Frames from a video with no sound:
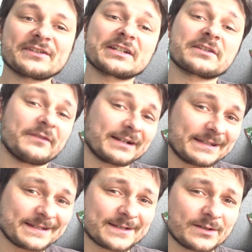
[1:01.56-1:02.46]
się
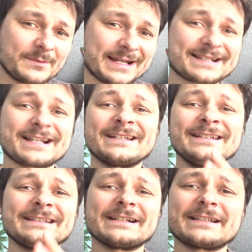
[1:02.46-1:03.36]
czwarty sezon miasta
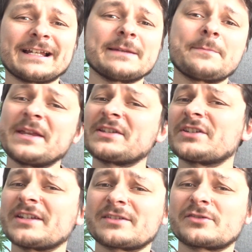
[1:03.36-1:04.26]
i tak dalej,
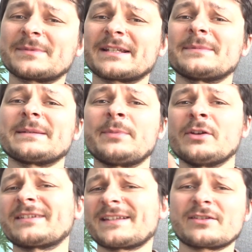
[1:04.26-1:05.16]
5000 subskrypcji,
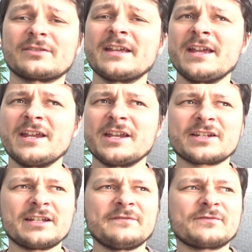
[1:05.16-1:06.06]
piąty sezon.
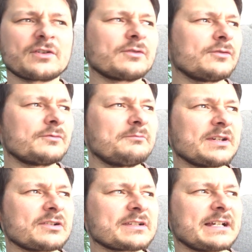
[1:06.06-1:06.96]
Jeżeli w ciągu
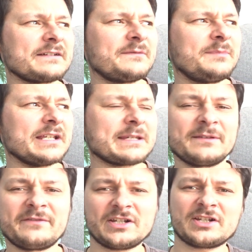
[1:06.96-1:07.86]
miesiąca wybijecie mi
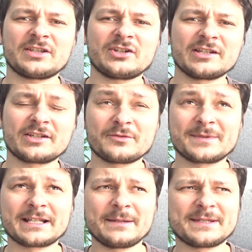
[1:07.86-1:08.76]
20 tysięcy
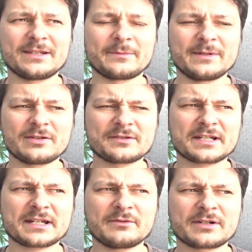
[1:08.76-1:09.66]
subskrypcji, to będzie
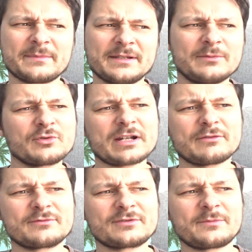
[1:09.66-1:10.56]
oznaczało, że będę
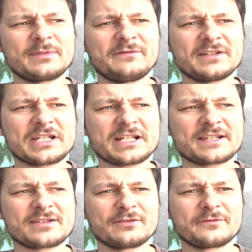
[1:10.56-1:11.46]
musiał zrobić 20
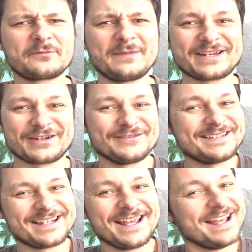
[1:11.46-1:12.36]
sezonów w
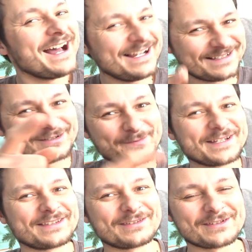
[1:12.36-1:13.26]
miesiąc, a
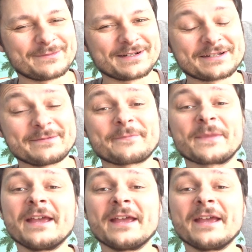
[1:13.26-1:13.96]
zróbcie to, to zobaczymy.